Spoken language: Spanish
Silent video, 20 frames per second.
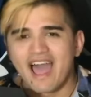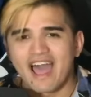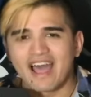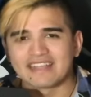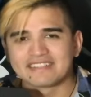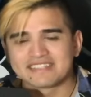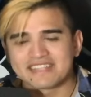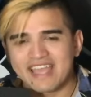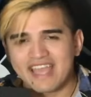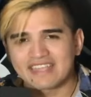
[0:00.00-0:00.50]

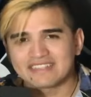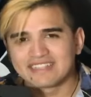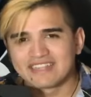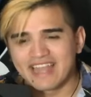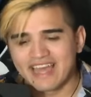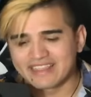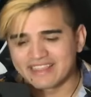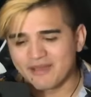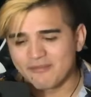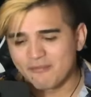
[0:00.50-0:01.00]
Así es,
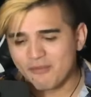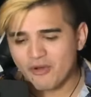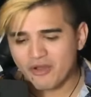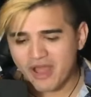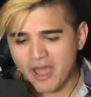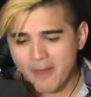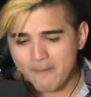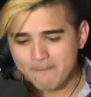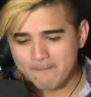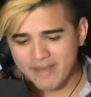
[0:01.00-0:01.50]
la
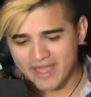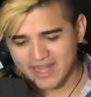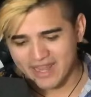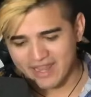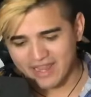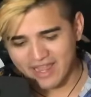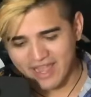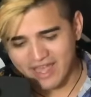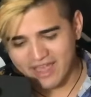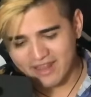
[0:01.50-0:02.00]
tambora
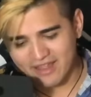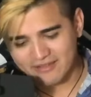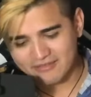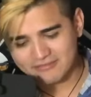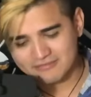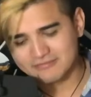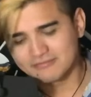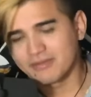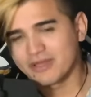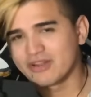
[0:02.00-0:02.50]

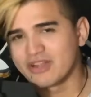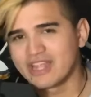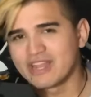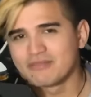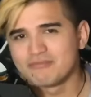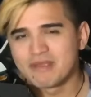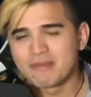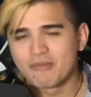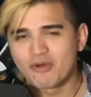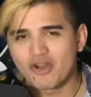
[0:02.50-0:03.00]
merenguera, pero
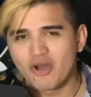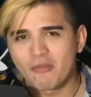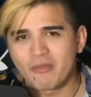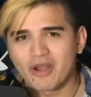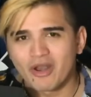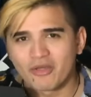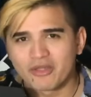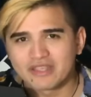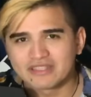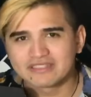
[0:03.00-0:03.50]
el mismo
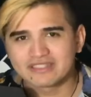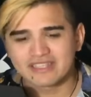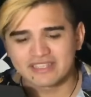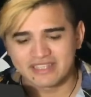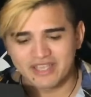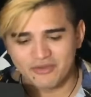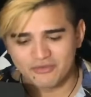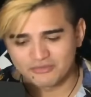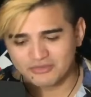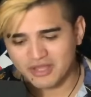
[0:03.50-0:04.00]
nombre lo dice,
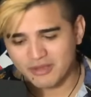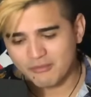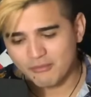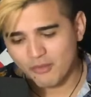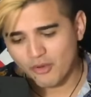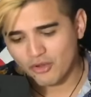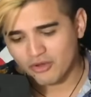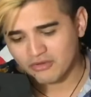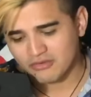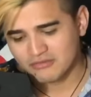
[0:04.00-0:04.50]
es un
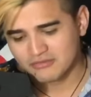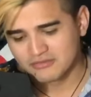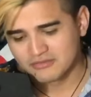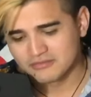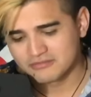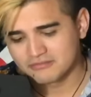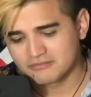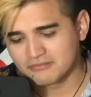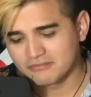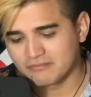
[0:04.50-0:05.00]
tambor,
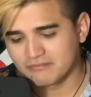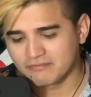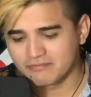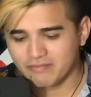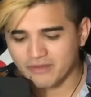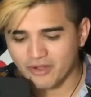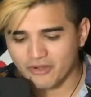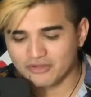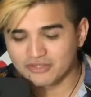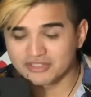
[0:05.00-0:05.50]

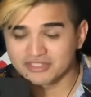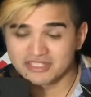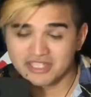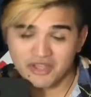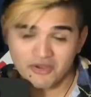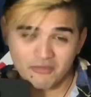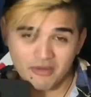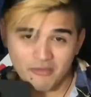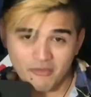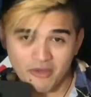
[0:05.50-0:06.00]
pero no sé si
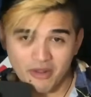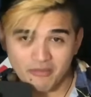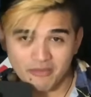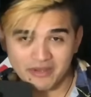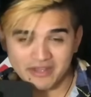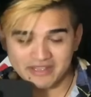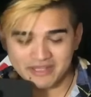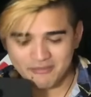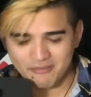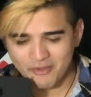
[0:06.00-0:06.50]
es hombre o mujer,
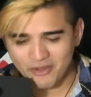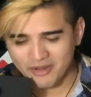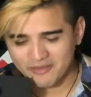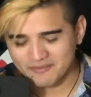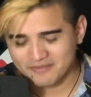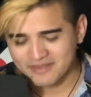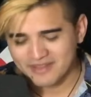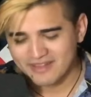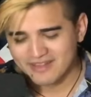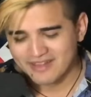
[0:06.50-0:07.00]
porque es
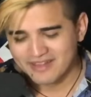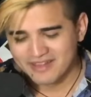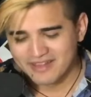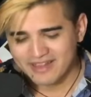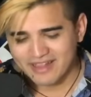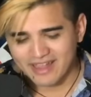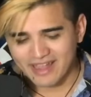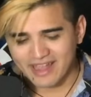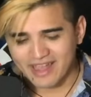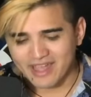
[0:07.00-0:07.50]
tambora.
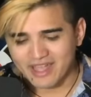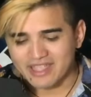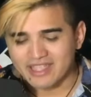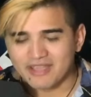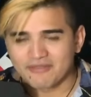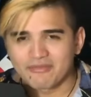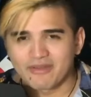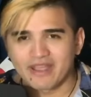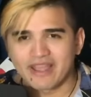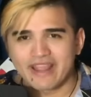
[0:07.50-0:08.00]
Eh, y
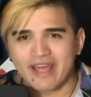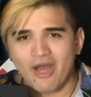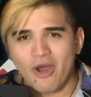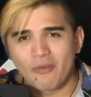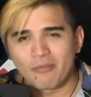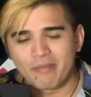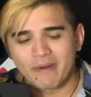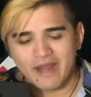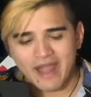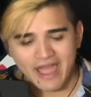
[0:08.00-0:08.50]
que fue
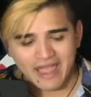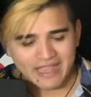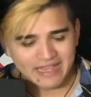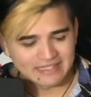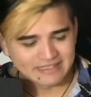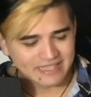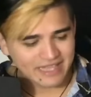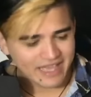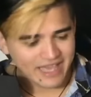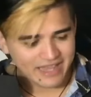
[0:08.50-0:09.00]
creado para
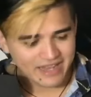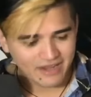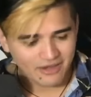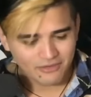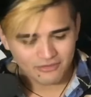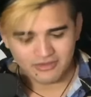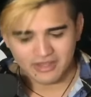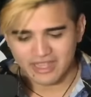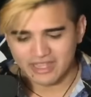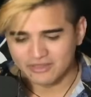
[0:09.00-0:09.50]
este
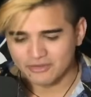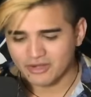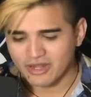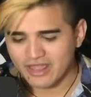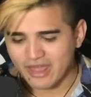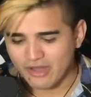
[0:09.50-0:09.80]
género. Esto le